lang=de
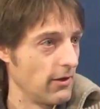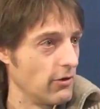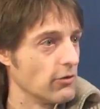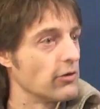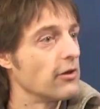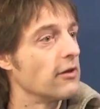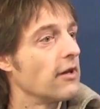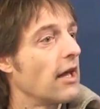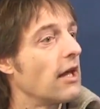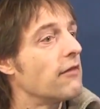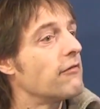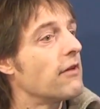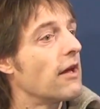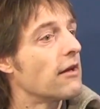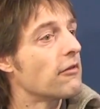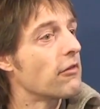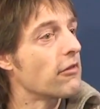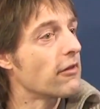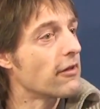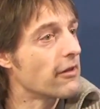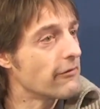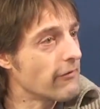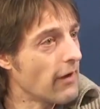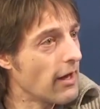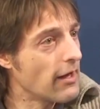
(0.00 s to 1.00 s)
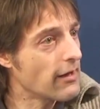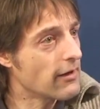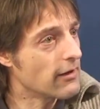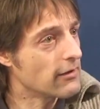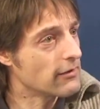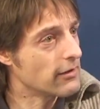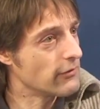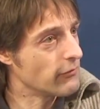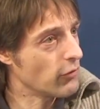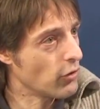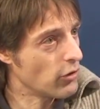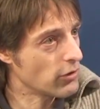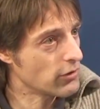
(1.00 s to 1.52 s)
Ja, und die Navy hat sich
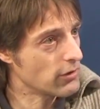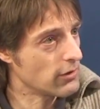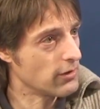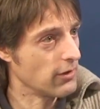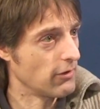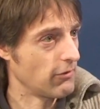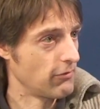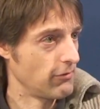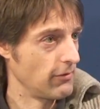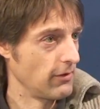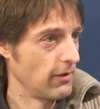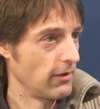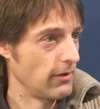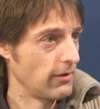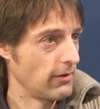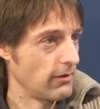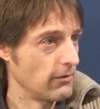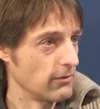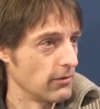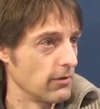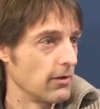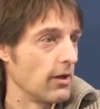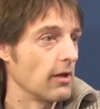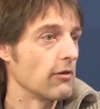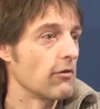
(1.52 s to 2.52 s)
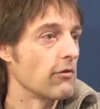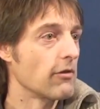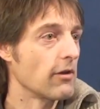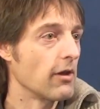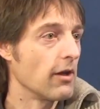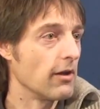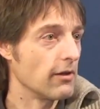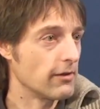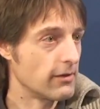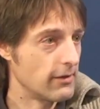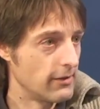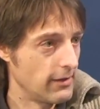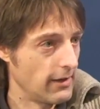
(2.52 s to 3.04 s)
geweigert, die wollte das nicht. Und dann hat sich
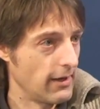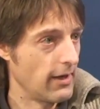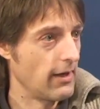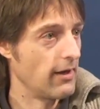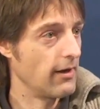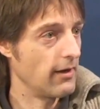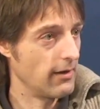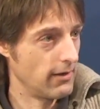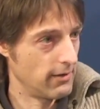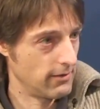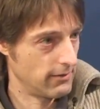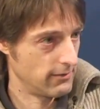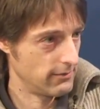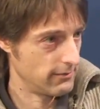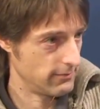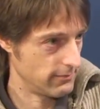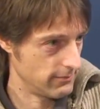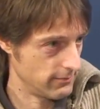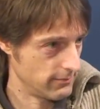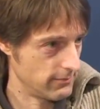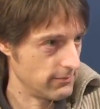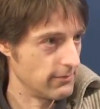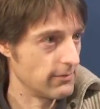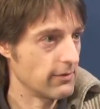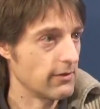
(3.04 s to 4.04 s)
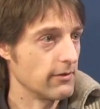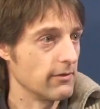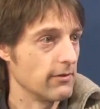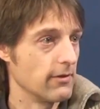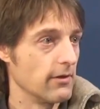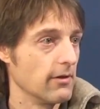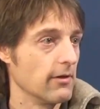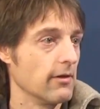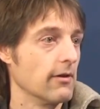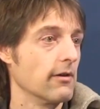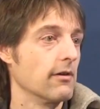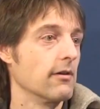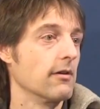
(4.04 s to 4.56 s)
halt der
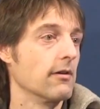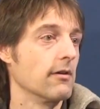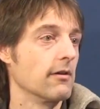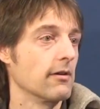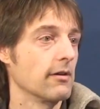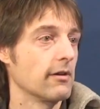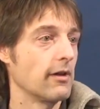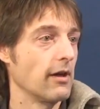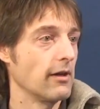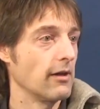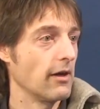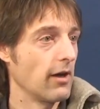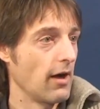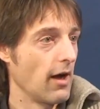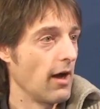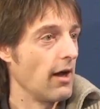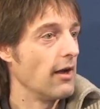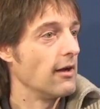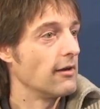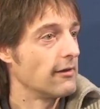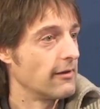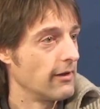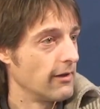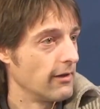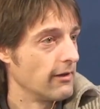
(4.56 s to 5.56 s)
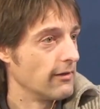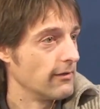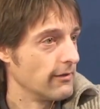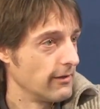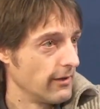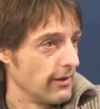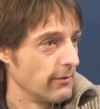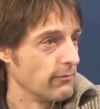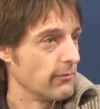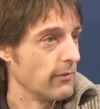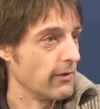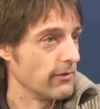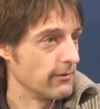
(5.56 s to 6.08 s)
äh, General, der
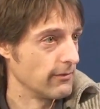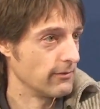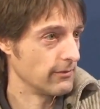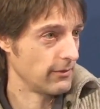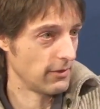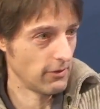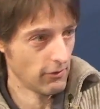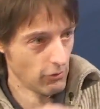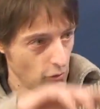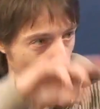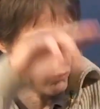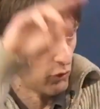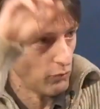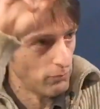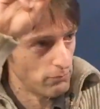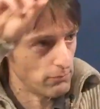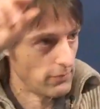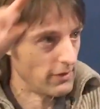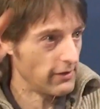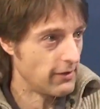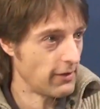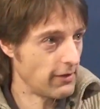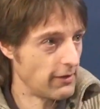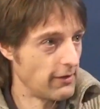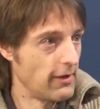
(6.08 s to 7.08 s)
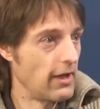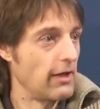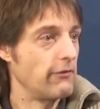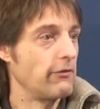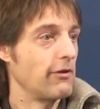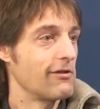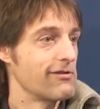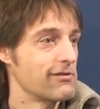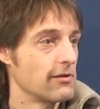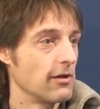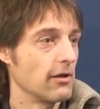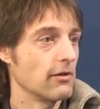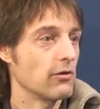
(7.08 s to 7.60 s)
eben ganz oben bei der
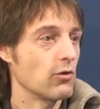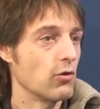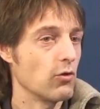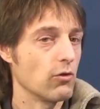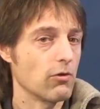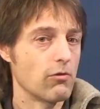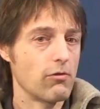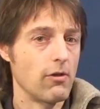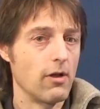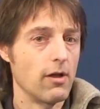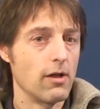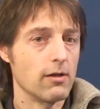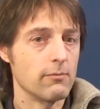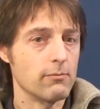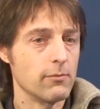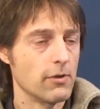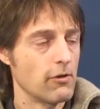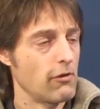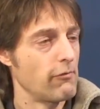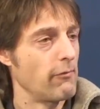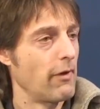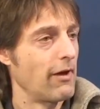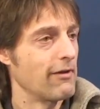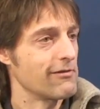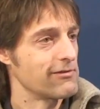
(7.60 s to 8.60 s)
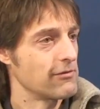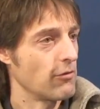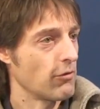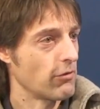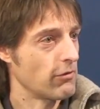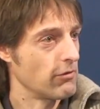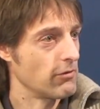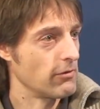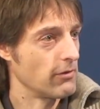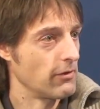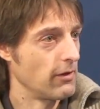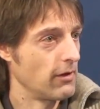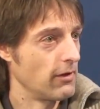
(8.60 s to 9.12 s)
Navy stand, kurzerhand mit zwei
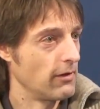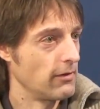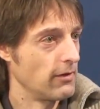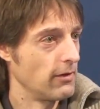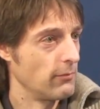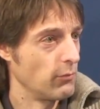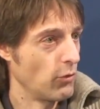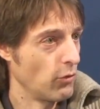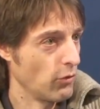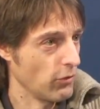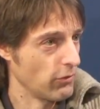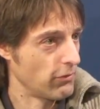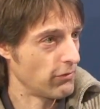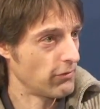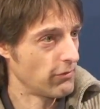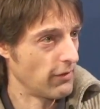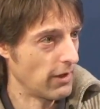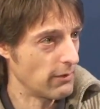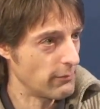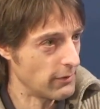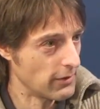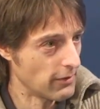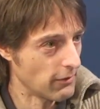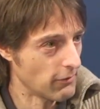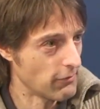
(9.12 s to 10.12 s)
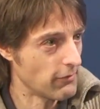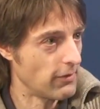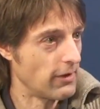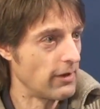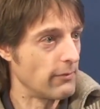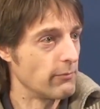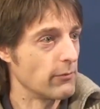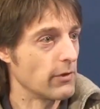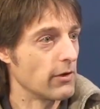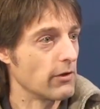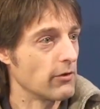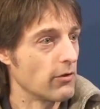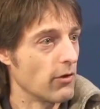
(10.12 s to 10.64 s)
Schüssen in die Brust selber das
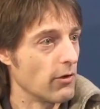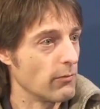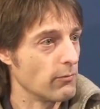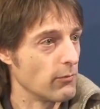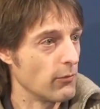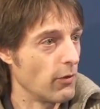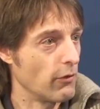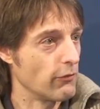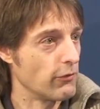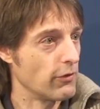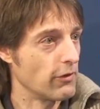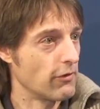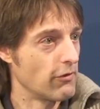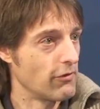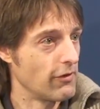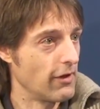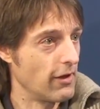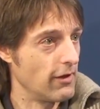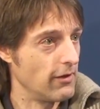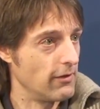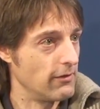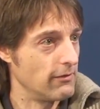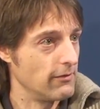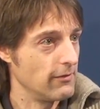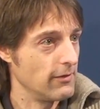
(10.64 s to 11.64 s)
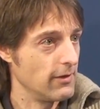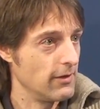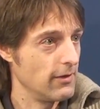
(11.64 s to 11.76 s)
Leben genommen, offiziell.